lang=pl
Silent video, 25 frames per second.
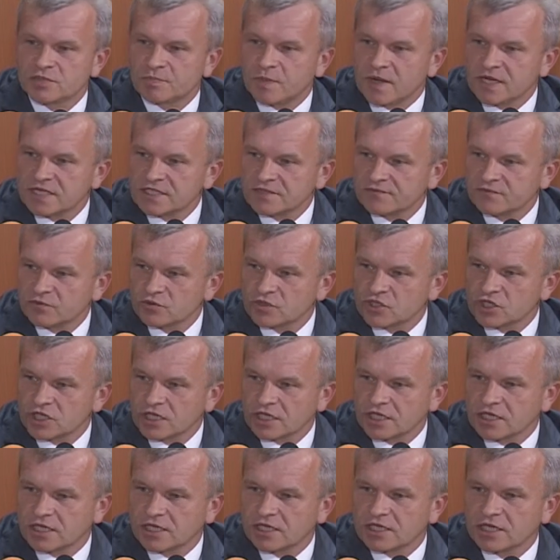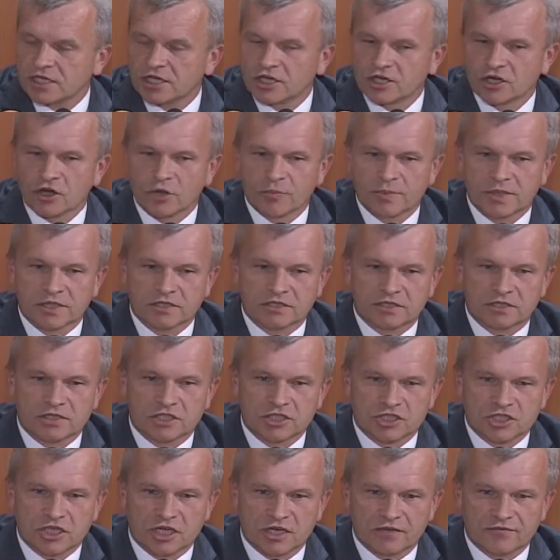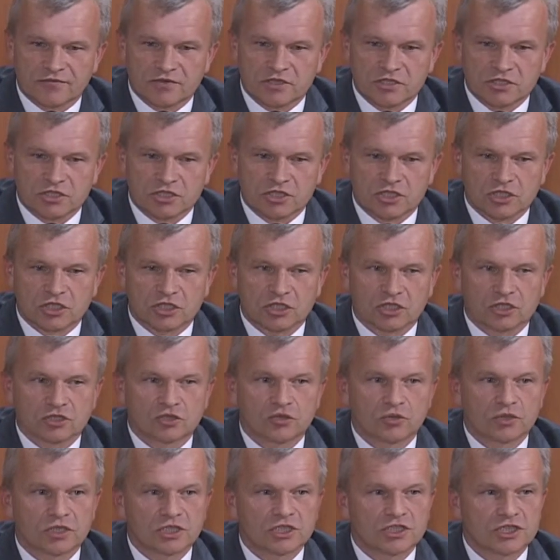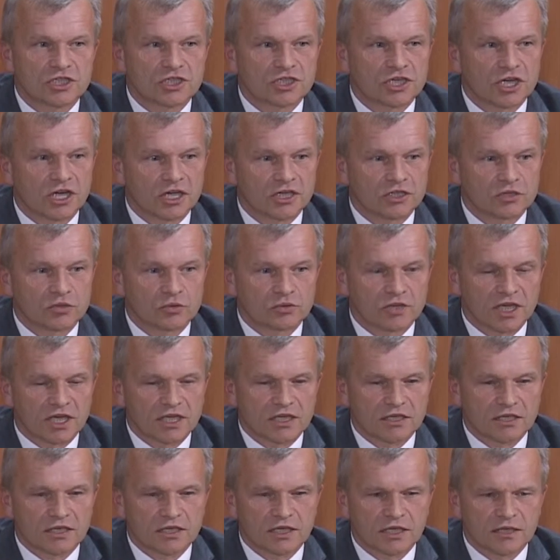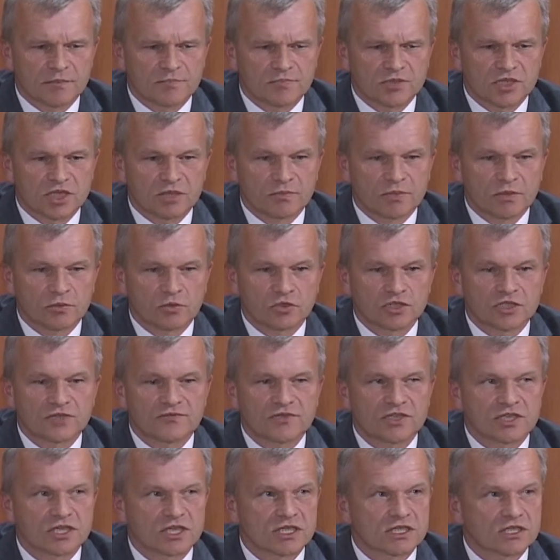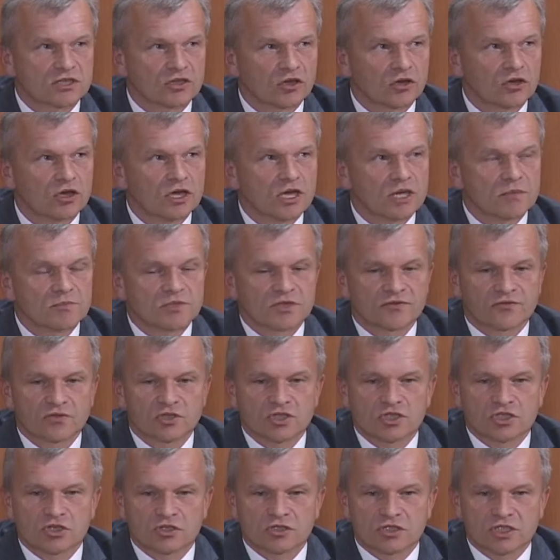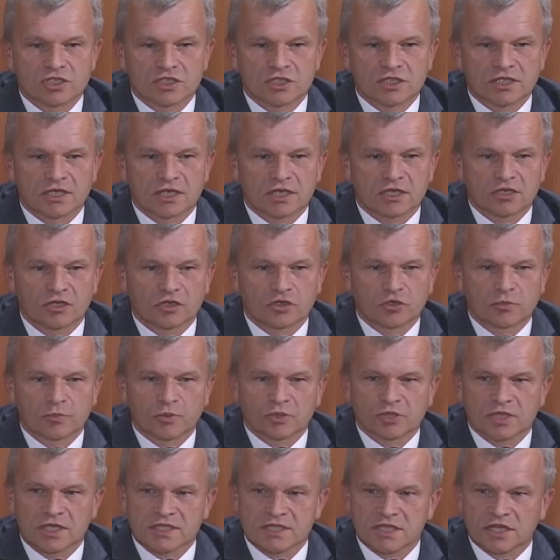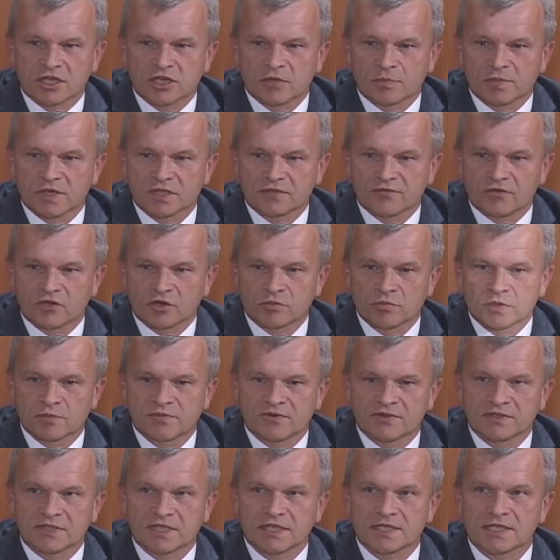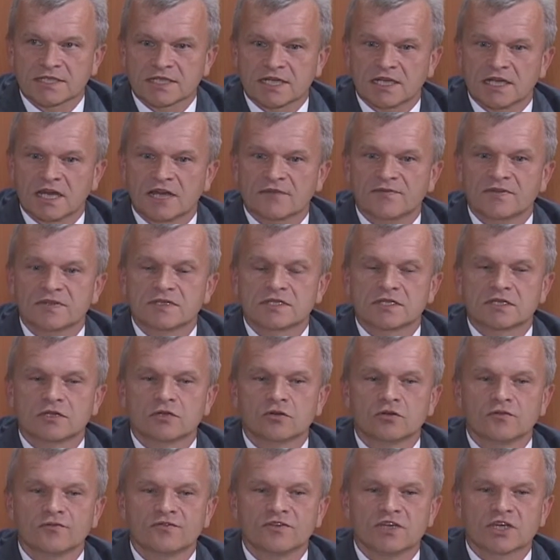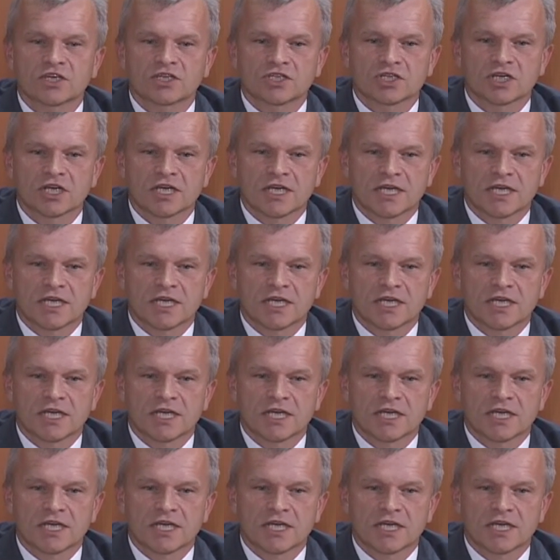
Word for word: Państwu, że Robert Tyszkiewicz, który dzisiaj tutaj przybył, oczywiście jest to przewodniczący regionu Podlaskiego Platformy Obywatelskiej, a więc również